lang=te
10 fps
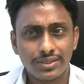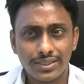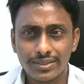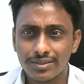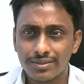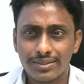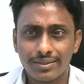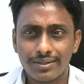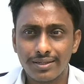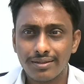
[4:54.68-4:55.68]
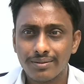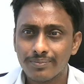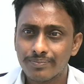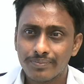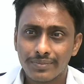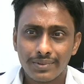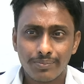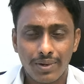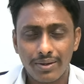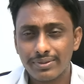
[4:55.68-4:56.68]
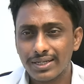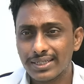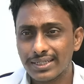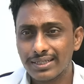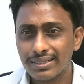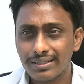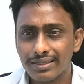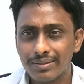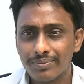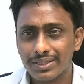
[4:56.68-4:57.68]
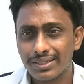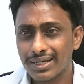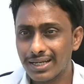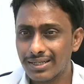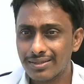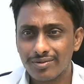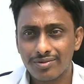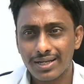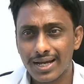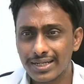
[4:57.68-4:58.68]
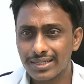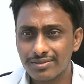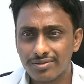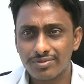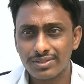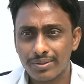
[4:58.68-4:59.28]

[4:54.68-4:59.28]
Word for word: నిందితుడే బాబు ఇంటి మీదకి వెళ్ళింది కూడా ఆ కేసు కూడా